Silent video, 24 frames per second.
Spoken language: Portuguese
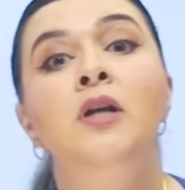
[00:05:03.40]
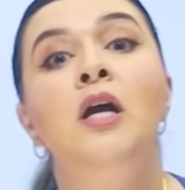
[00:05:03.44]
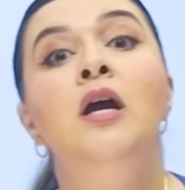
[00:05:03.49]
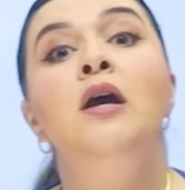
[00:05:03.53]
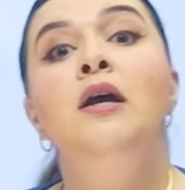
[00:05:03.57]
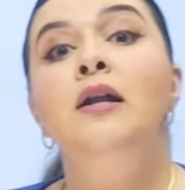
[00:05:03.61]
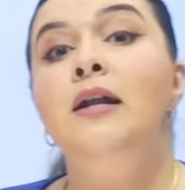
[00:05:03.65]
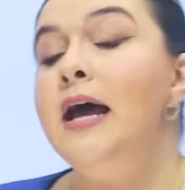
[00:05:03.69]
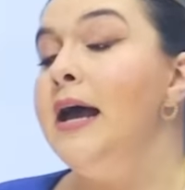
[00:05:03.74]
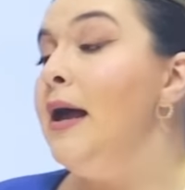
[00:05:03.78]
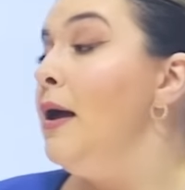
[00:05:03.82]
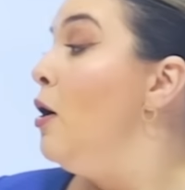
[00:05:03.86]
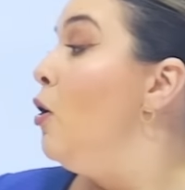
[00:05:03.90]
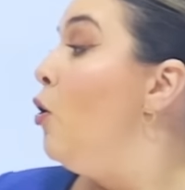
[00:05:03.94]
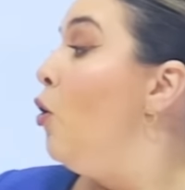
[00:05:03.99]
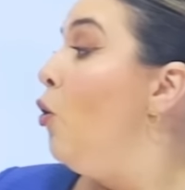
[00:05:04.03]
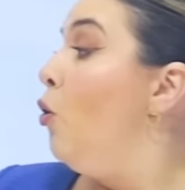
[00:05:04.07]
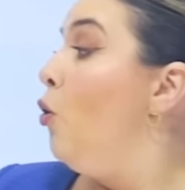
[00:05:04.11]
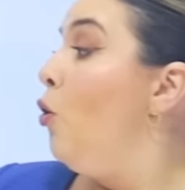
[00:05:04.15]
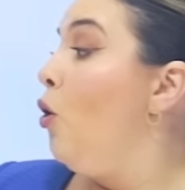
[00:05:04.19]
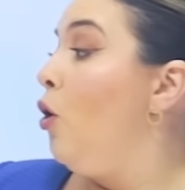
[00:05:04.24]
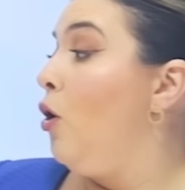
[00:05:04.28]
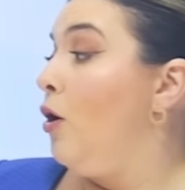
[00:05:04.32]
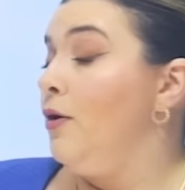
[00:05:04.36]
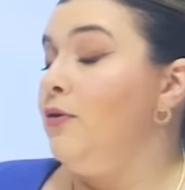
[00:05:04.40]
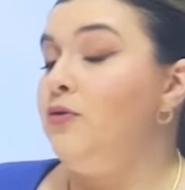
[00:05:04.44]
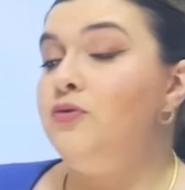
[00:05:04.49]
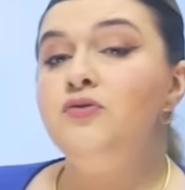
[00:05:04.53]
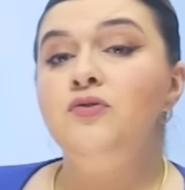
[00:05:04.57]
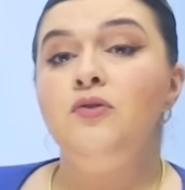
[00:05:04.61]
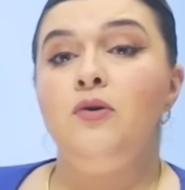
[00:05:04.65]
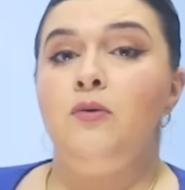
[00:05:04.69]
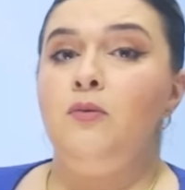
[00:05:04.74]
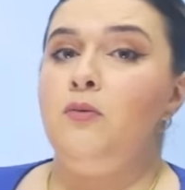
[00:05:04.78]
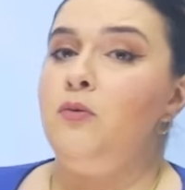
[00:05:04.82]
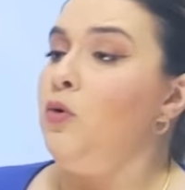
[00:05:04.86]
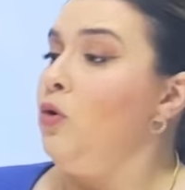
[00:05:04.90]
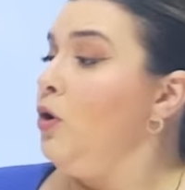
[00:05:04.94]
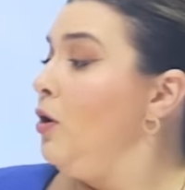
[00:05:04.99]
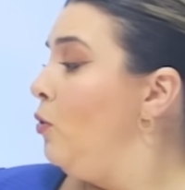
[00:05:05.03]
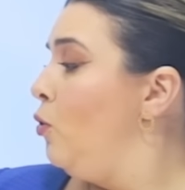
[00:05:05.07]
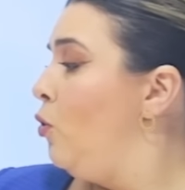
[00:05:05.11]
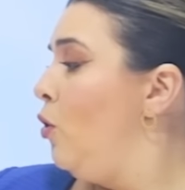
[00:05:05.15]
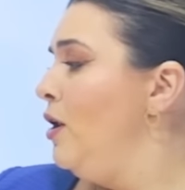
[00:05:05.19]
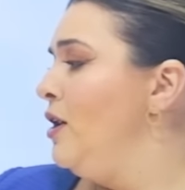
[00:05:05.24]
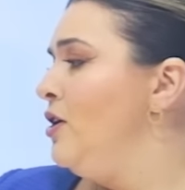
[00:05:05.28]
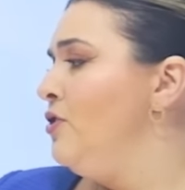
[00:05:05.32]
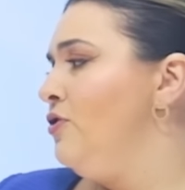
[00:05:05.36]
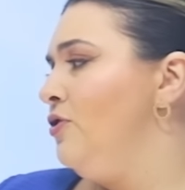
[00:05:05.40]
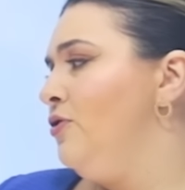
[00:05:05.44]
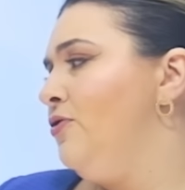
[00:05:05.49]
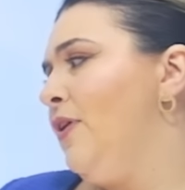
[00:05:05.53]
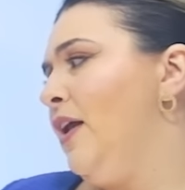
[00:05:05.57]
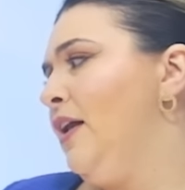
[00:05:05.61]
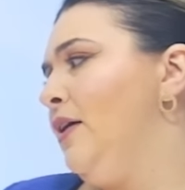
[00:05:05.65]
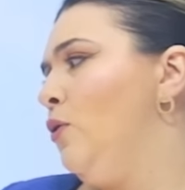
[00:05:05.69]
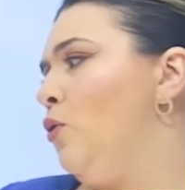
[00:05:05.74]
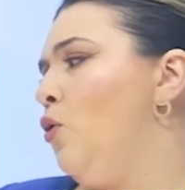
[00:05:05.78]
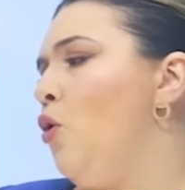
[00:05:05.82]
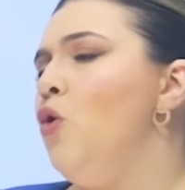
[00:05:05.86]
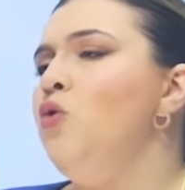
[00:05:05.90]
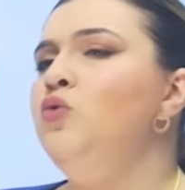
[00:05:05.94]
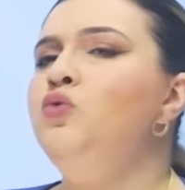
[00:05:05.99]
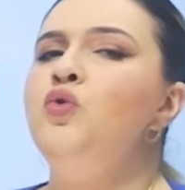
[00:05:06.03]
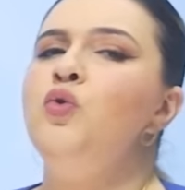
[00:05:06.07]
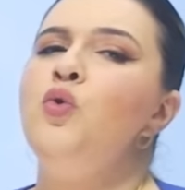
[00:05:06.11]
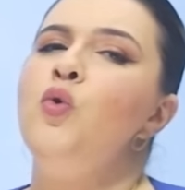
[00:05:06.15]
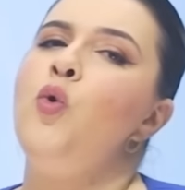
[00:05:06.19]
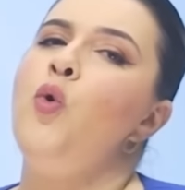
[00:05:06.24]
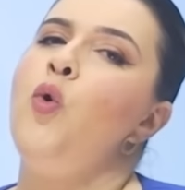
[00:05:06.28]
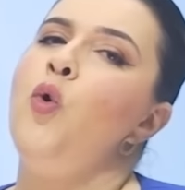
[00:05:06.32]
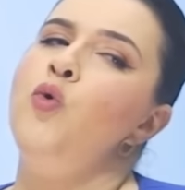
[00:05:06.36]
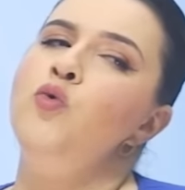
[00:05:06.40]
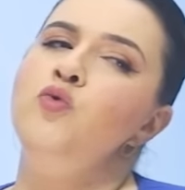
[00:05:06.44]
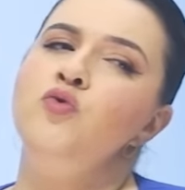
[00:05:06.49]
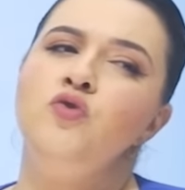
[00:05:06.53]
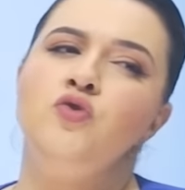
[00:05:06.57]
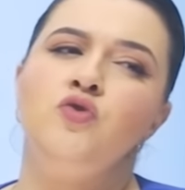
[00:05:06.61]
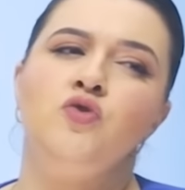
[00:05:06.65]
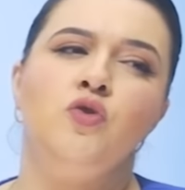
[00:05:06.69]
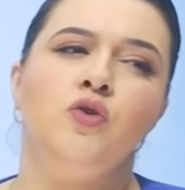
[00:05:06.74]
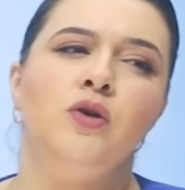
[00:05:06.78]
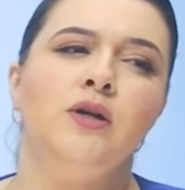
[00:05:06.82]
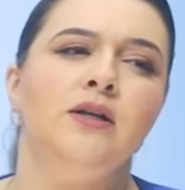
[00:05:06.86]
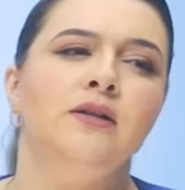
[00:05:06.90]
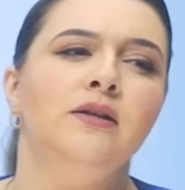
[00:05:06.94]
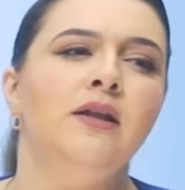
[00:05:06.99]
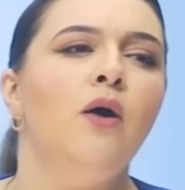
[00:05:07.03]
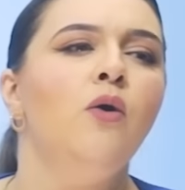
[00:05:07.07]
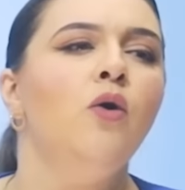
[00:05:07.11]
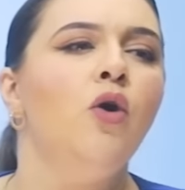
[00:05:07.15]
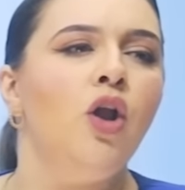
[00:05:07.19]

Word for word: né? Oh, eu sou, quando a gente fala encontro consonantal,